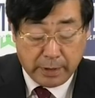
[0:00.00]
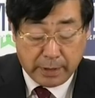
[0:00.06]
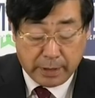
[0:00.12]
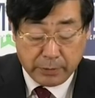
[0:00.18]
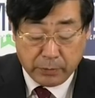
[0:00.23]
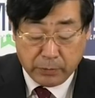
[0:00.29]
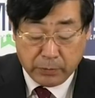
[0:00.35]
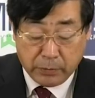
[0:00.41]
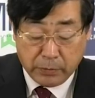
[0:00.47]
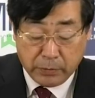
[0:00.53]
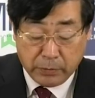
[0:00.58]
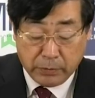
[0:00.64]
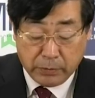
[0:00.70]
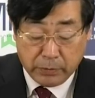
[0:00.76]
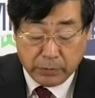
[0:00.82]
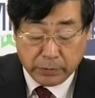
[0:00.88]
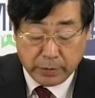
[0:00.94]
あ
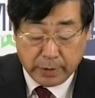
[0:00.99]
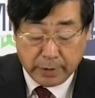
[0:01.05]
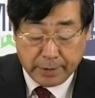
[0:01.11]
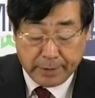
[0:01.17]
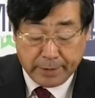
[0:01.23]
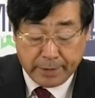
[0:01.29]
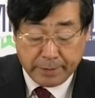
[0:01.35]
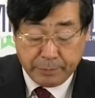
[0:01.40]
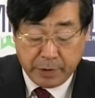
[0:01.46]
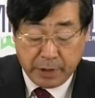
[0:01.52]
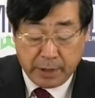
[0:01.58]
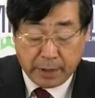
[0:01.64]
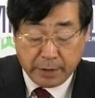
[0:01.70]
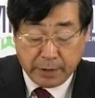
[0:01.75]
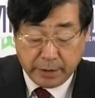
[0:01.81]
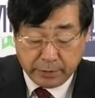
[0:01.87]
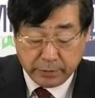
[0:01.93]
の、えー、三
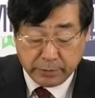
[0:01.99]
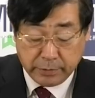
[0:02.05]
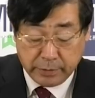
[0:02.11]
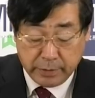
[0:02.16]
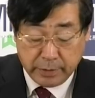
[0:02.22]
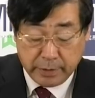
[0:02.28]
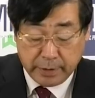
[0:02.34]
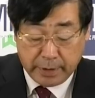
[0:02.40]
重2区、